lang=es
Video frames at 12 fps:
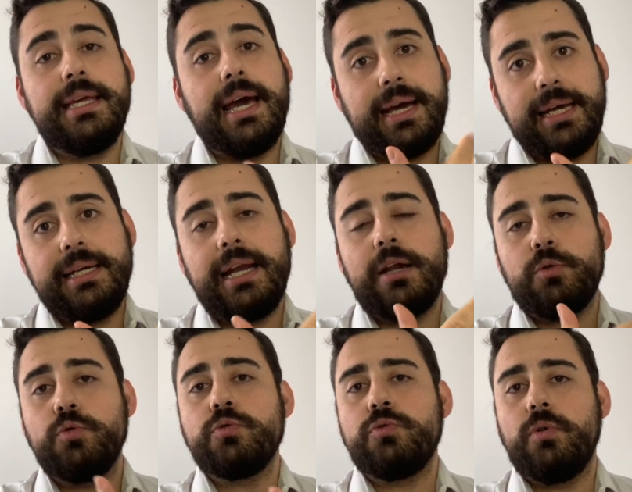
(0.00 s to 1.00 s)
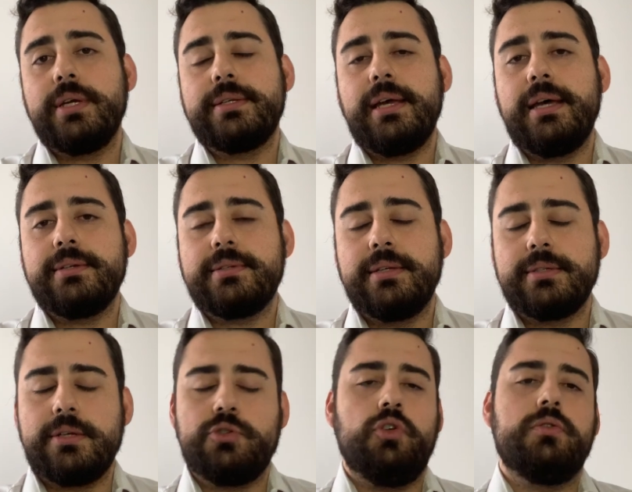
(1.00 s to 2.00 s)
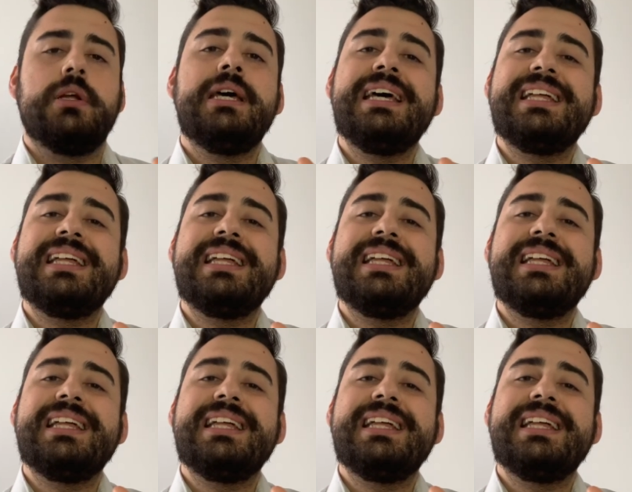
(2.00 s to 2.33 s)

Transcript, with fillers: y a generar justo esa sensación.